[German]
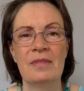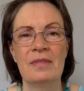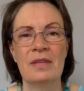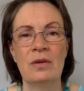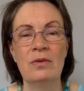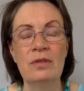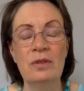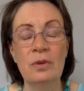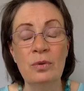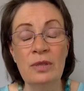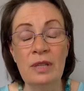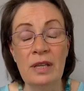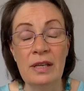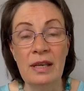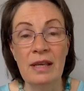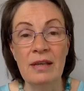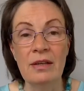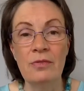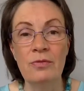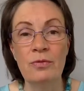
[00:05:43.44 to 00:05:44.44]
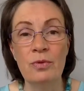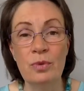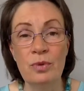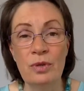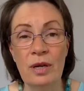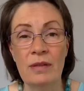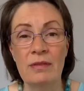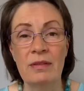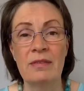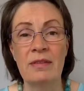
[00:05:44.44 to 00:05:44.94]
Und unter jeder
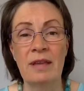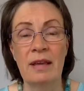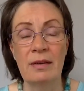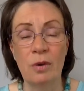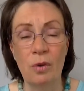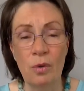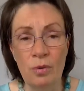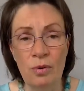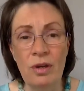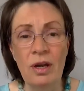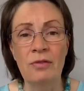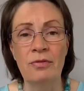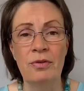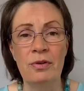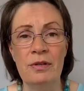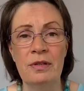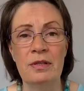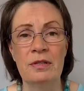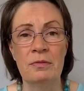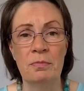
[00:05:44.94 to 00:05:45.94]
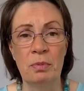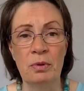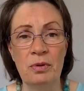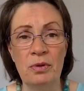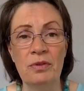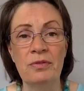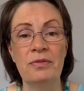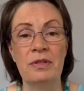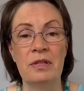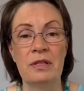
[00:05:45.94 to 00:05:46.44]
Wut hat es ein unerfülltes
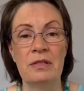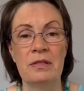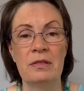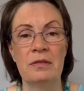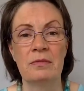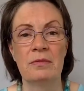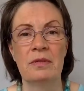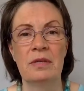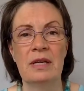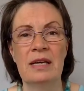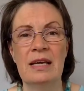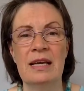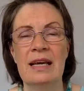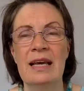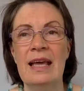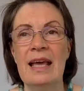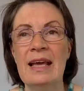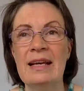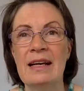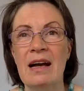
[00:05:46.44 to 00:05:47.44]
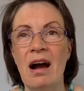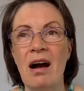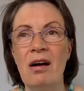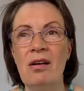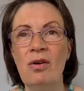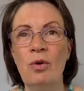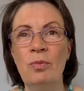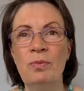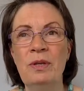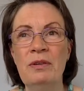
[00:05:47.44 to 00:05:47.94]
Bedürfnis.
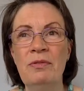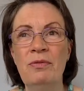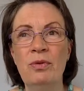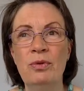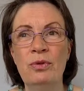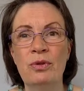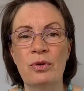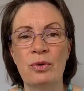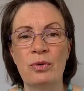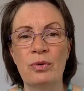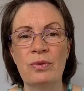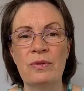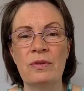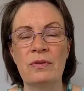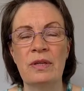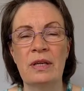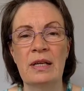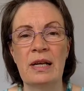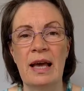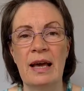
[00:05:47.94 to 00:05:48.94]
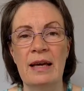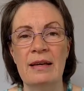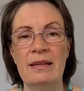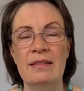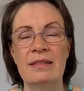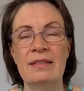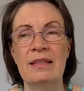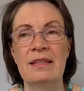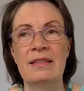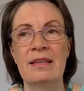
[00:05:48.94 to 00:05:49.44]
Egal, ob die Wut groß oder klein
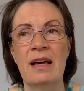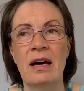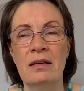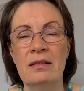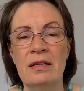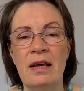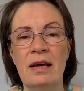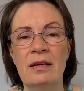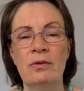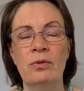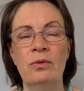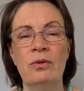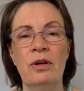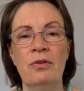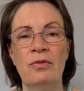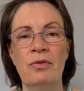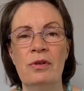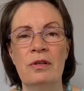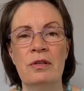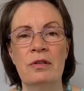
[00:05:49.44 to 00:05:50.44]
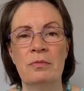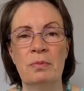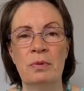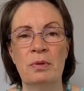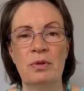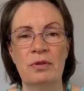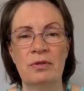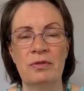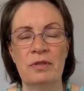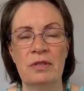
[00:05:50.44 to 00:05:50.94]
ist, es hat ein unerfülltes
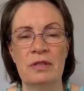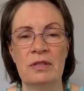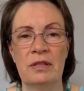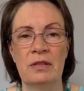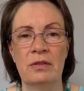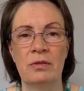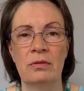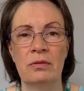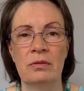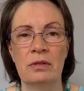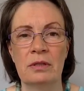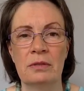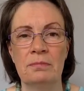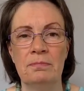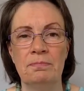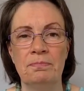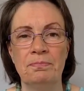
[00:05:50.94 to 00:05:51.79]
Bedürfnis darunter.